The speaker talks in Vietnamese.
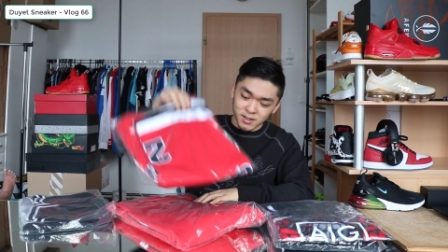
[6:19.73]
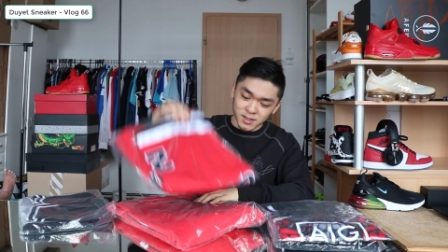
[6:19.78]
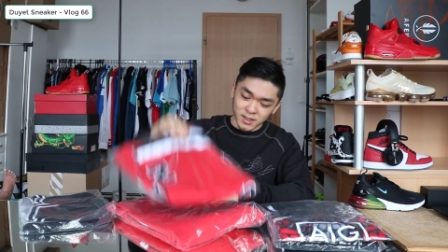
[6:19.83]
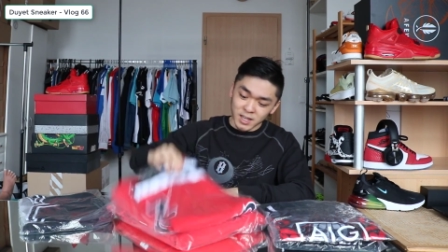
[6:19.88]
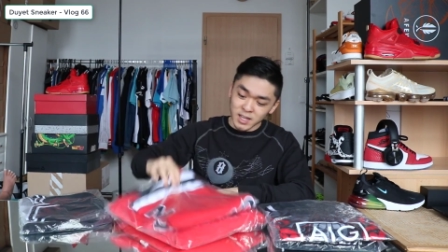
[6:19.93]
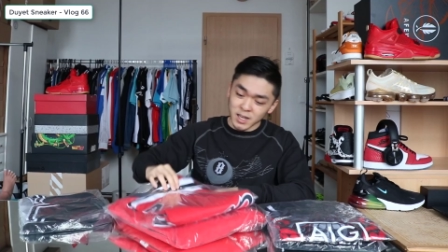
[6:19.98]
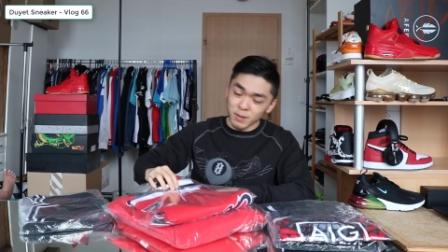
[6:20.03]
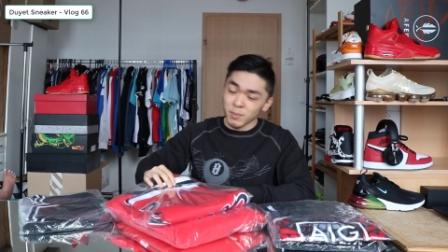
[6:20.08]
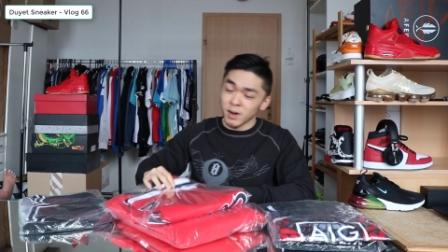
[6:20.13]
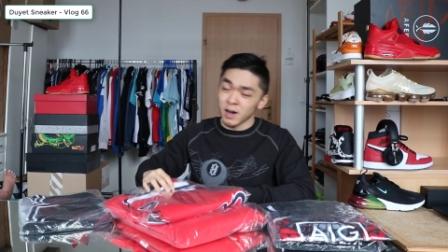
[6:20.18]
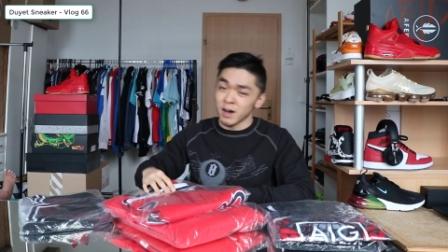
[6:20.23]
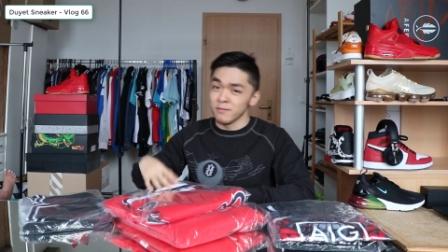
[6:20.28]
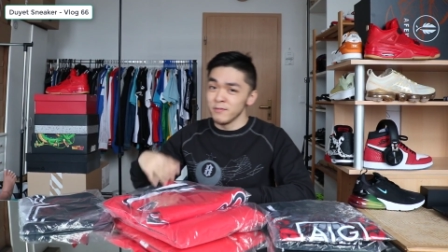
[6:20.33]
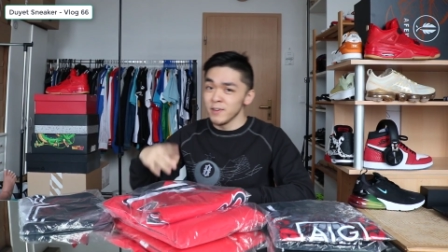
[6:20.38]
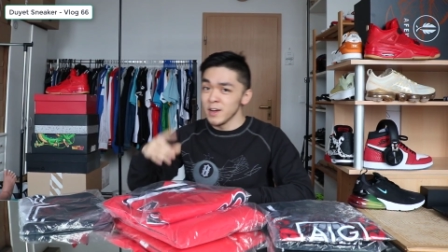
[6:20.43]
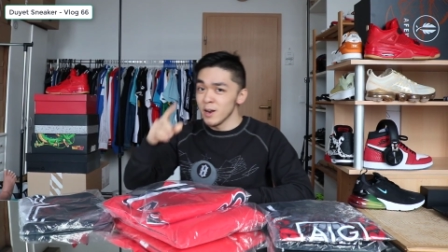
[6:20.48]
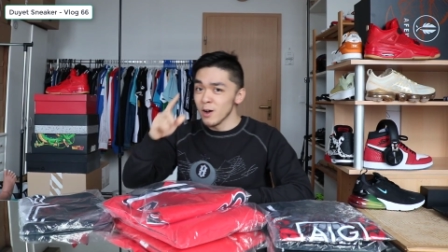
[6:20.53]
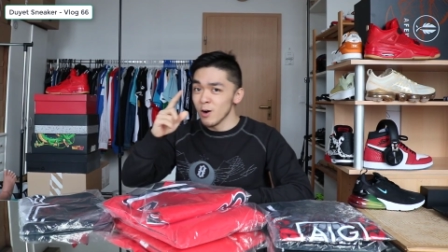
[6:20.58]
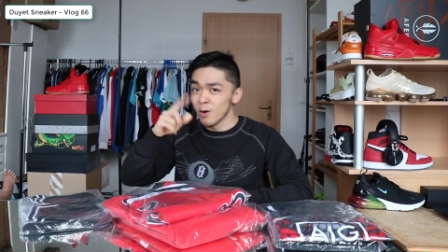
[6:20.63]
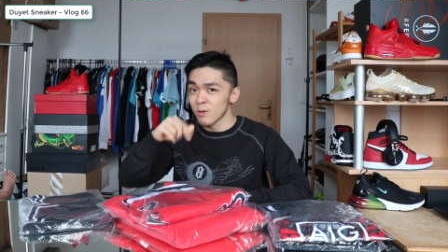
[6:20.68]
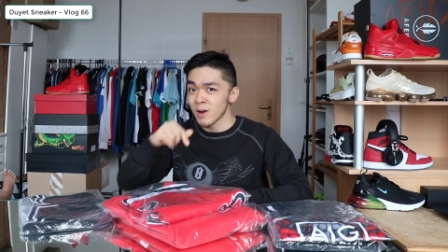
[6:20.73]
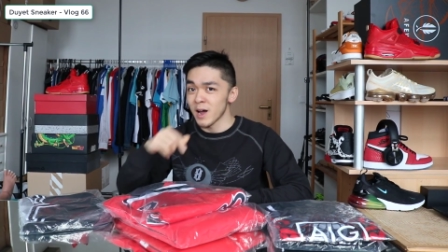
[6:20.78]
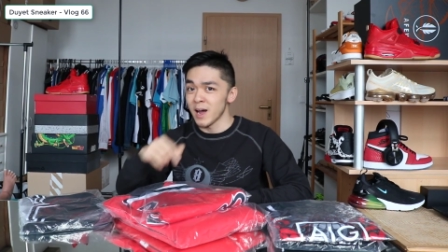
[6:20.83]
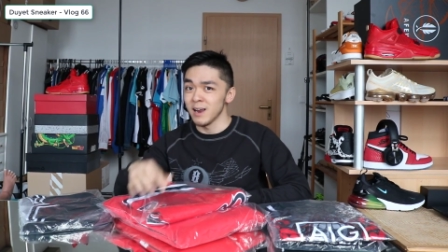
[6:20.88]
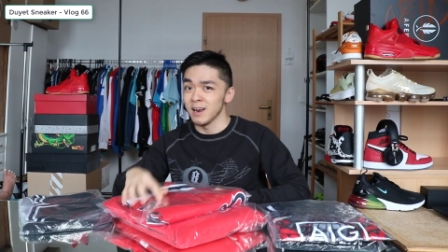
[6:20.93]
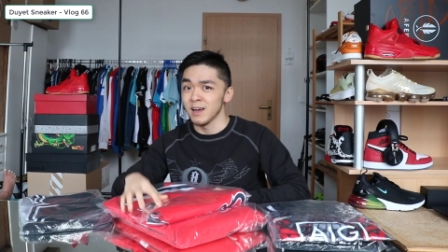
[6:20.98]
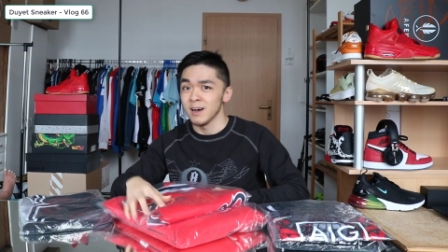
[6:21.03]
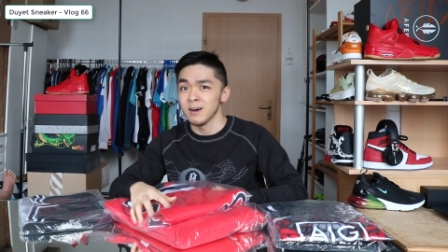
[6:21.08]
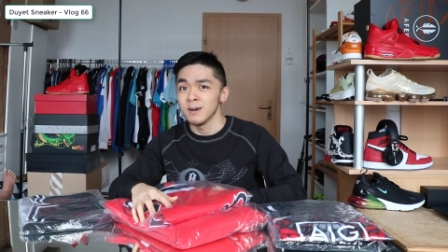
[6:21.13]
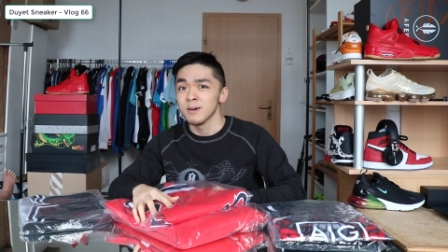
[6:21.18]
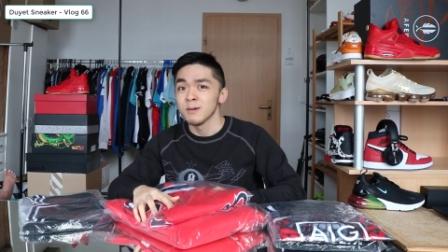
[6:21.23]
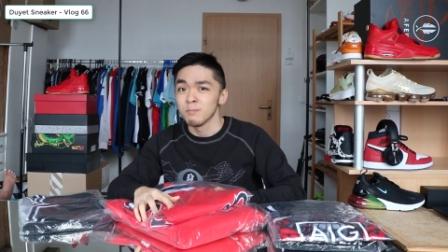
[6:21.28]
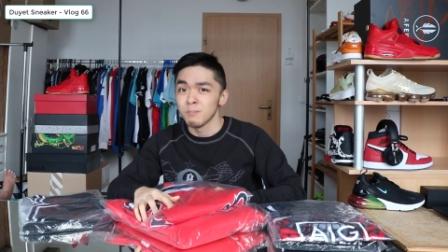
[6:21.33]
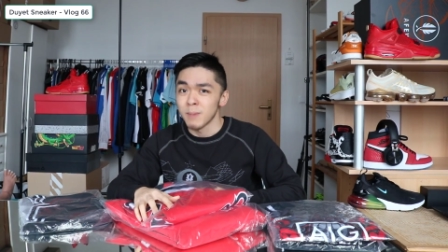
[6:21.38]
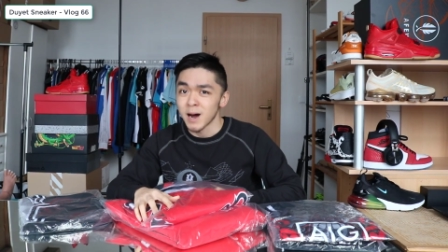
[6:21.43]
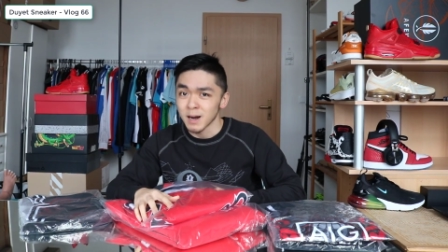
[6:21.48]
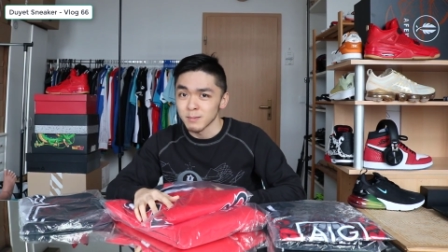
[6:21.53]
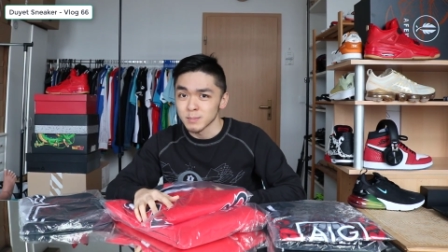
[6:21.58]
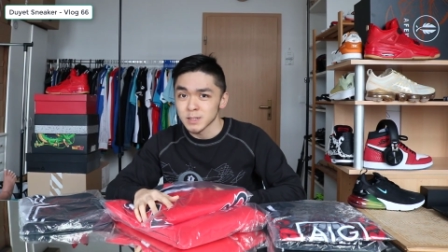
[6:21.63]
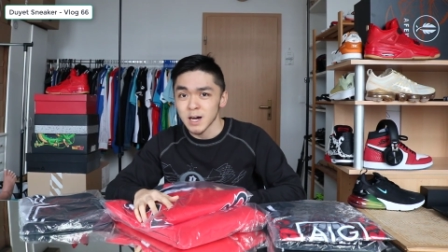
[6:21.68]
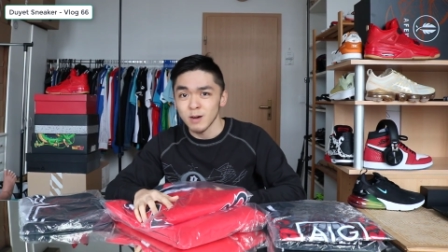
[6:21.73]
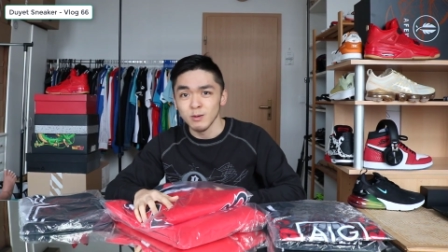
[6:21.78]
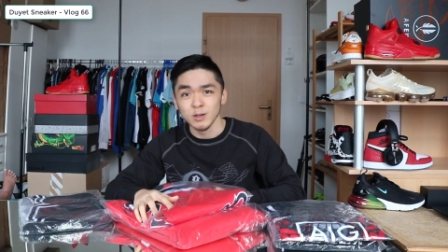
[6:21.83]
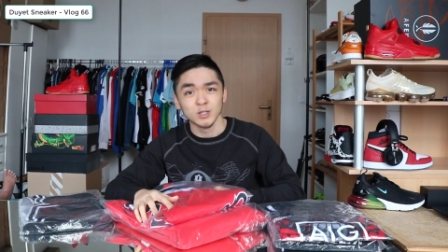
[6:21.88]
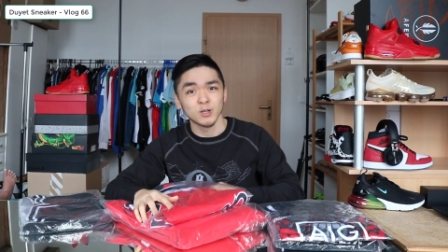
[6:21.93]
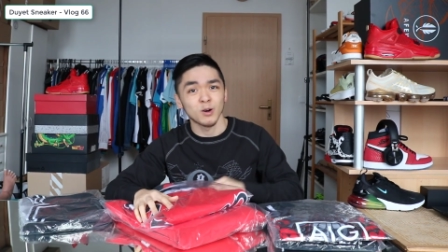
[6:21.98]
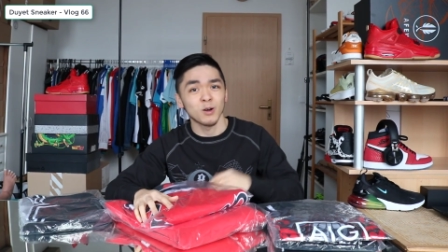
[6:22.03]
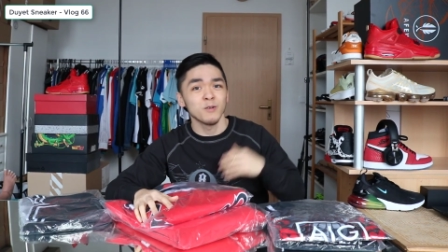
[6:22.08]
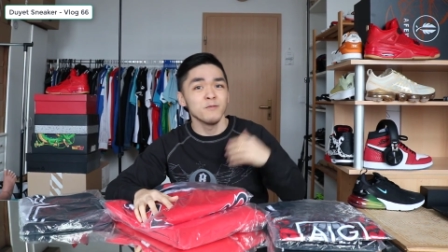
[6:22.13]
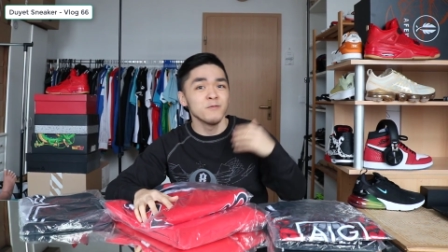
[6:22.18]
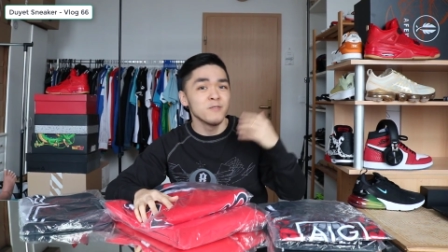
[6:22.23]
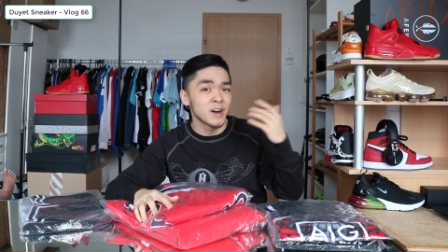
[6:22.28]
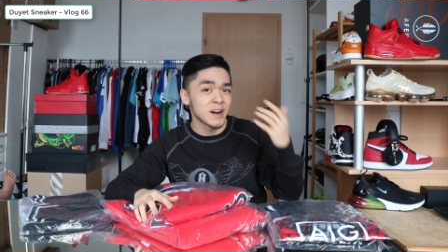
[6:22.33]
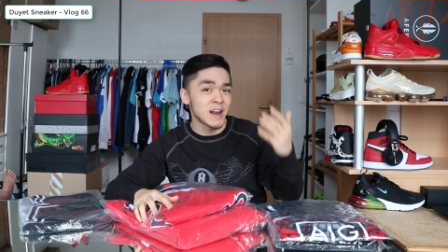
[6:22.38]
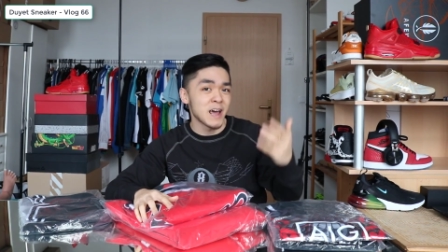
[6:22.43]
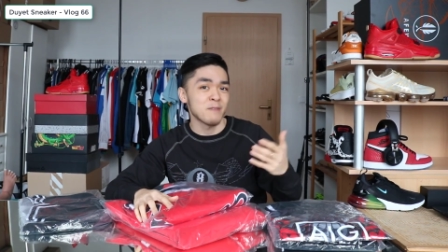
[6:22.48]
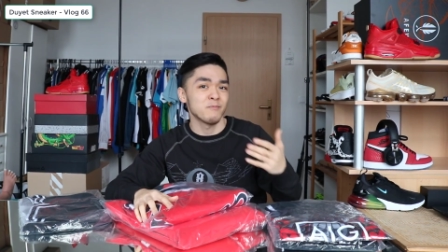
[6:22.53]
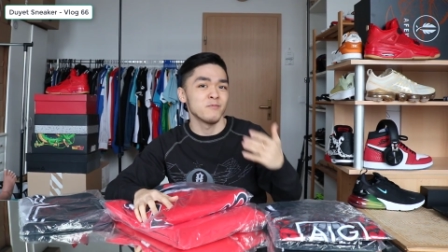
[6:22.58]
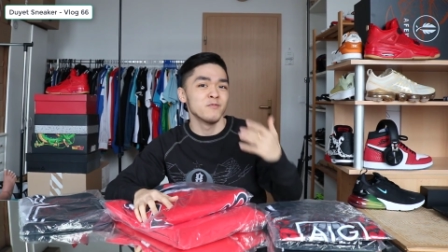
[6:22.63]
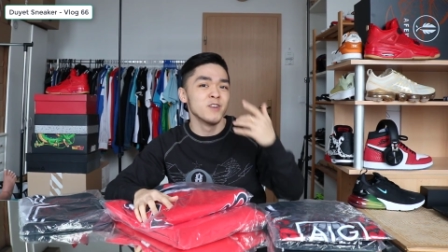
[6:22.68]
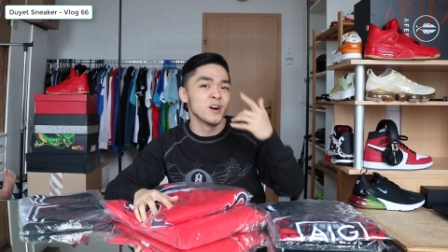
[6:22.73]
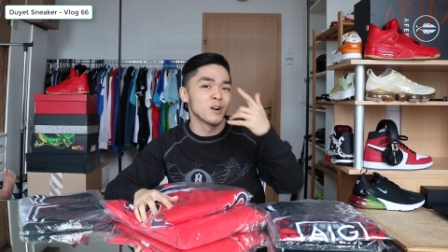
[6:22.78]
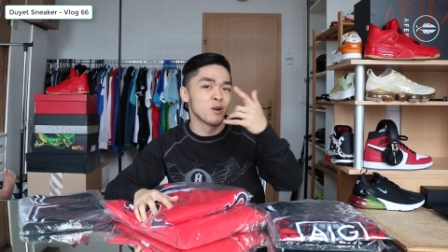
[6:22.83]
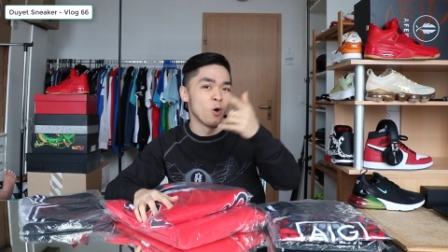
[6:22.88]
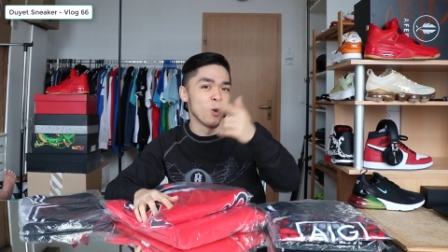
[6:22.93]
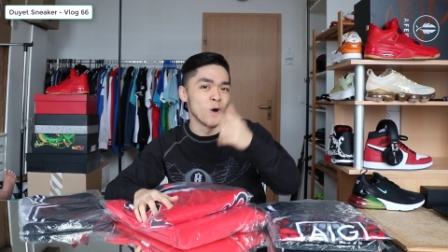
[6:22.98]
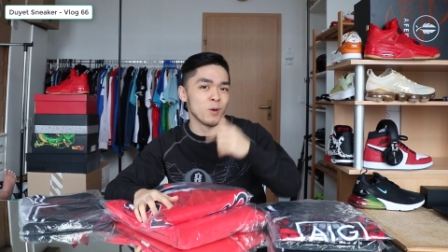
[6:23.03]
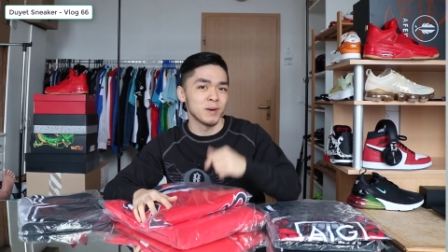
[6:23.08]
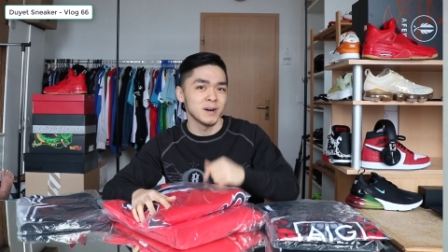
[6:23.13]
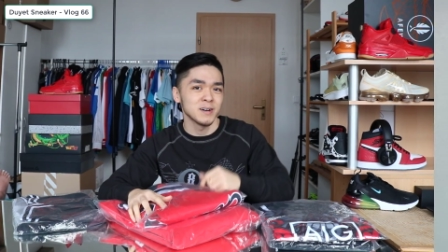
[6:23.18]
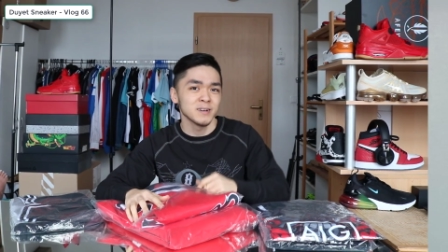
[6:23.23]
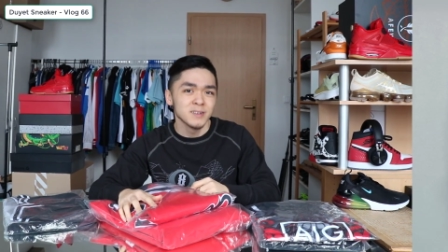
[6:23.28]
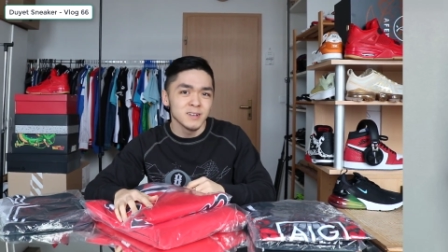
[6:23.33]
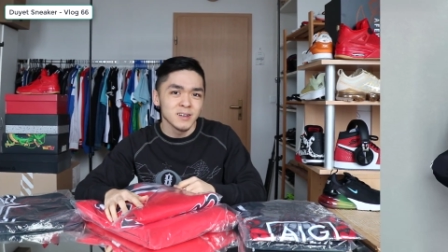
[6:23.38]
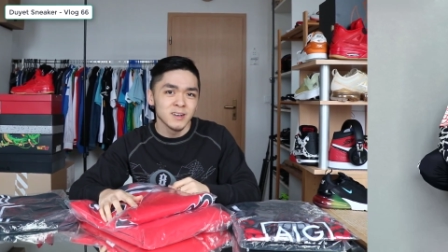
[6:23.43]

thế nhưng mà video này là mặc làm sao để cho nó vừa đẹp vừa nổi mà